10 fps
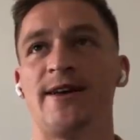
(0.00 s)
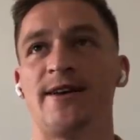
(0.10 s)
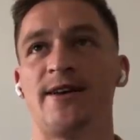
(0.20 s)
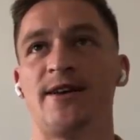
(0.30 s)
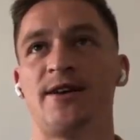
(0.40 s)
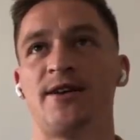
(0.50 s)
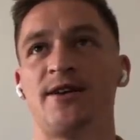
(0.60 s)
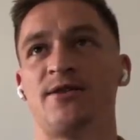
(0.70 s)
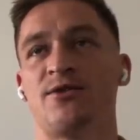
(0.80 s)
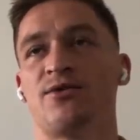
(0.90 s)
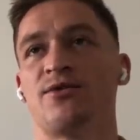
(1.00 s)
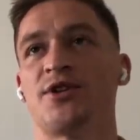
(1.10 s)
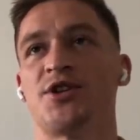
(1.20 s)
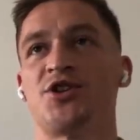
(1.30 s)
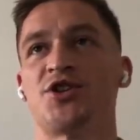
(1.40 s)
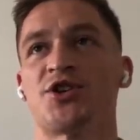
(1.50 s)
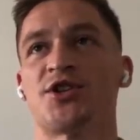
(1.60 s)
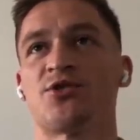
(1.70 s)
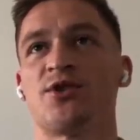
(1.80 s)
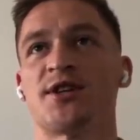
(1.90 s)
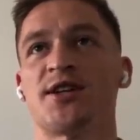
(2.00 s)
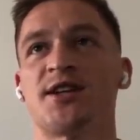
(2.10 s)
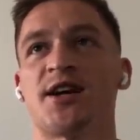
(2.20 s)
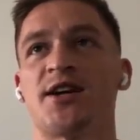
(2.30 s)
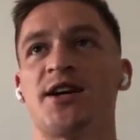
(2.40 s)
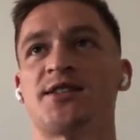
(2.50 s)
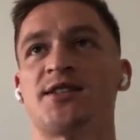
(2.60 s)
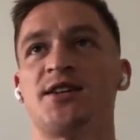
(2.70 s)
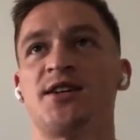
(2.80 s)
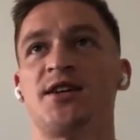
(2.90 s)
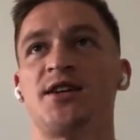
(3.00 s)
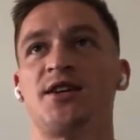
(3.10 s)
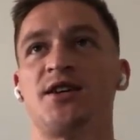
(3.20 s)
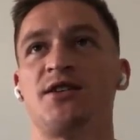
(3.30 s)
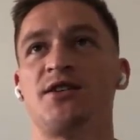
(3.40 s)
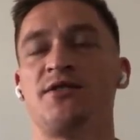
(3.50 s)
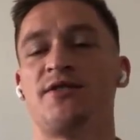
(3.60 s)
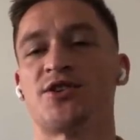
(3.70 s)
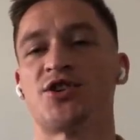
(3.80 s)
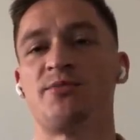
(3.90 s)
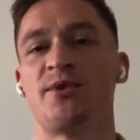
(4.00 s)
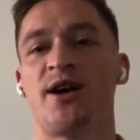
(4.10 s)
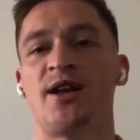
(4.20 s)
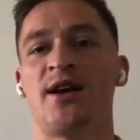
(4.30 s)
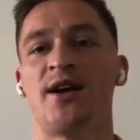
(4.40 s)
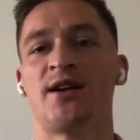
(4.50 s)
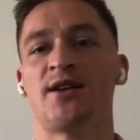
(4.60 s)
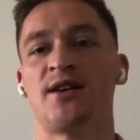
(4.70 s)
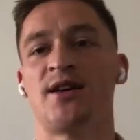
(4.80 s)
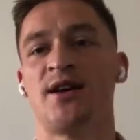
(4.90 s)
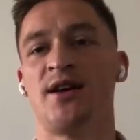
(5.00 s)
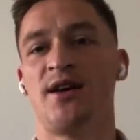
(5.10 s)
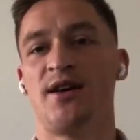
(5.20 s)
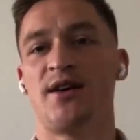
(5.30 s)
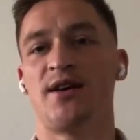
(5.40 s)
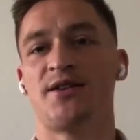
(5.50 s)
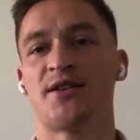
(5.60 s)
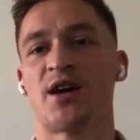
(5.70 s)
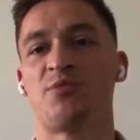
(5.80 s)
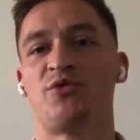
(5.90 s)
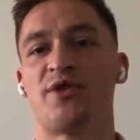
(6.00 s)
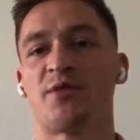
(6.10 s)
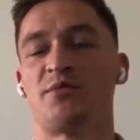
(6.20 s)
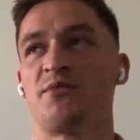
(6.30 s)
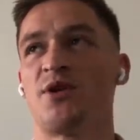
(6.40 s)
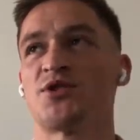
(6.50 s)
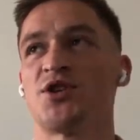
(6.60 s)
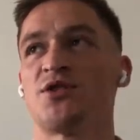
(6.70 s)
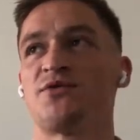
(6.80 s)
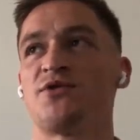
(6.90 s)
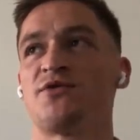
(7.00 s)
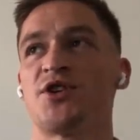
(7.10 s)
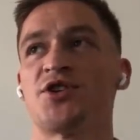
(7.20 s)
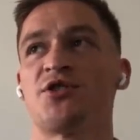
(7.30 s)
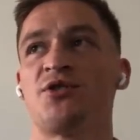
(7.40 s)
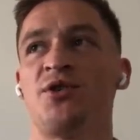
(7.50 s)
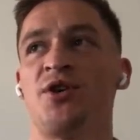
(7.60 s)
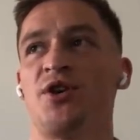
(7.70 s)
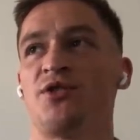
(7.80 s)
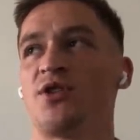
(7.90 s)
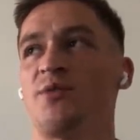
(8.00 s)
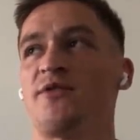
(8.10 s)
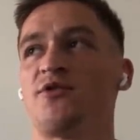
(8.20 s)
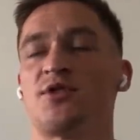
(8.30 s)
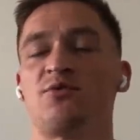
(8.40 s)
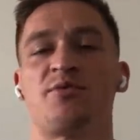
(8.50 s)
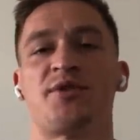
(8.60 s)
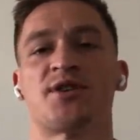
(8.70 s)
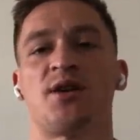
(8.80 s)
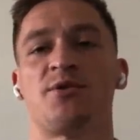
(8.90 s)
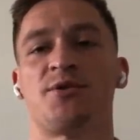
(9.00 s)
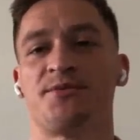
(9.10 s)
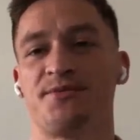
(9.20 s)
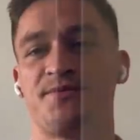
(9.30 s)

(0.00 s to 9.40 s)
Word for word: Yy, no, na dzień dzisiejszy sytuacja jest jaka jest i, i, i, i walczymy, ale, ale e, tak jak mówię, jakbym miał się cofnąć w czasie, to, to na pewno zrobiłbym tak samo.